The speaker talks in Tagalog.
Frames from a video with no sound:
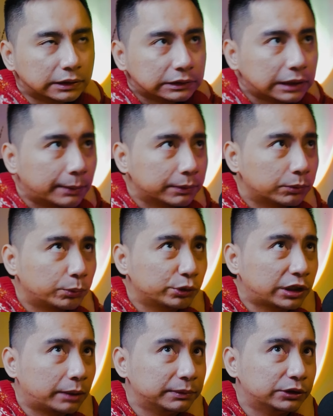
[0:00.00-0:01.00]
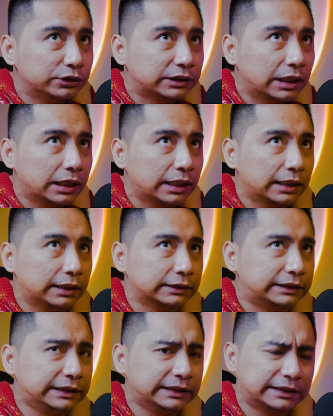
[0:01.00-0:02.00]
Dapat pupunta kami doon sa
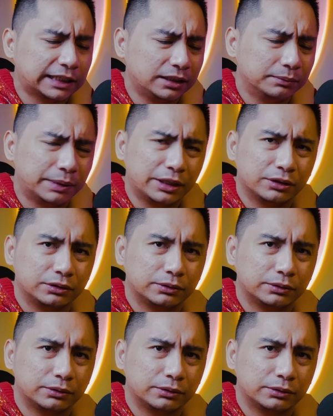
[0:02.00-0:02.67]
seaside ba yun?